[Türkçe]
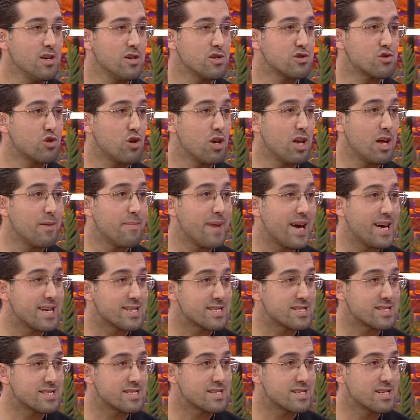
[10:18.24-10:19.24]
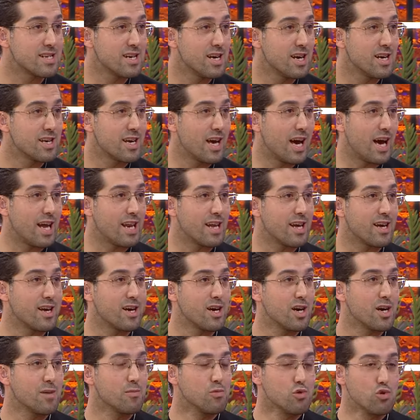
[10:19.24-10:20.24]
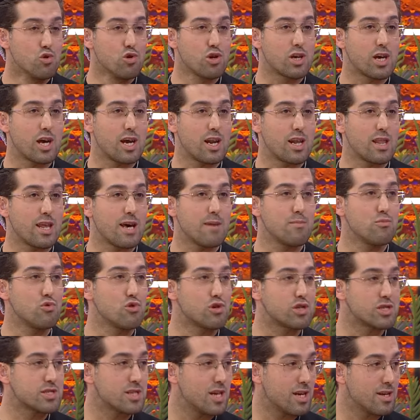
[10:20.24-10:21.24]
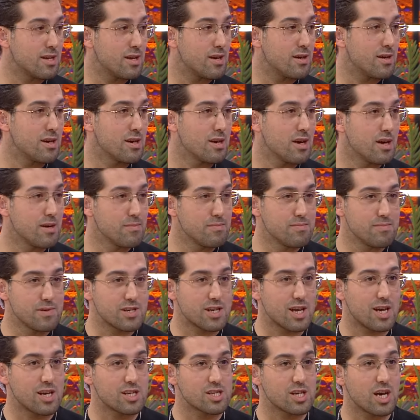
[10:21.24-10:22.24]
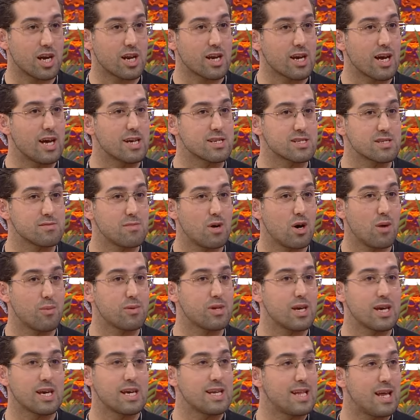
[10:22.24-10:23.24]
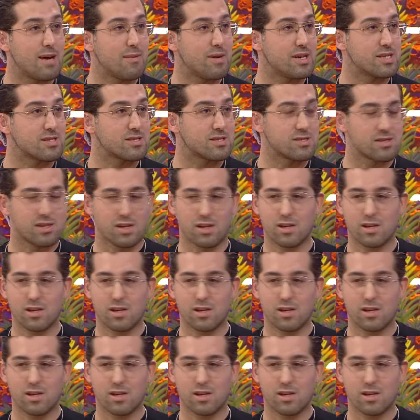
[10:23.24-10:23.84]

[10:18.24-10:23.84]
söylemez. Yani bu ülkenin en büyük starına bir tane şarkı yazdım abi diye gidemezsin